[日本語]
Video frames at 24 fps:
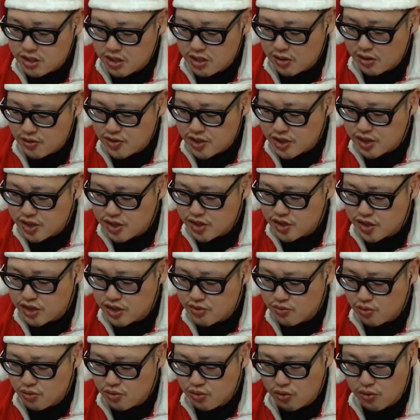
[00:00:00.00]
あの、関慎
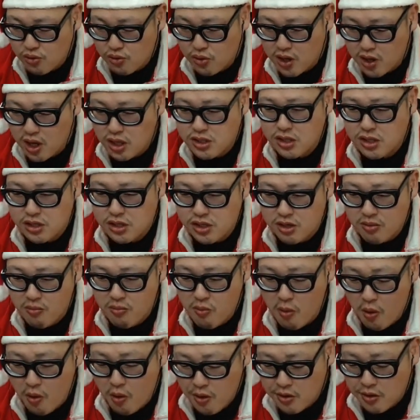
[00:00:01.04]
吾のとこのお母さんじゃん。
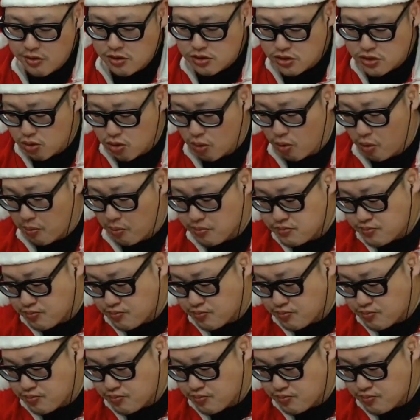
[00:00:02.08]
そう。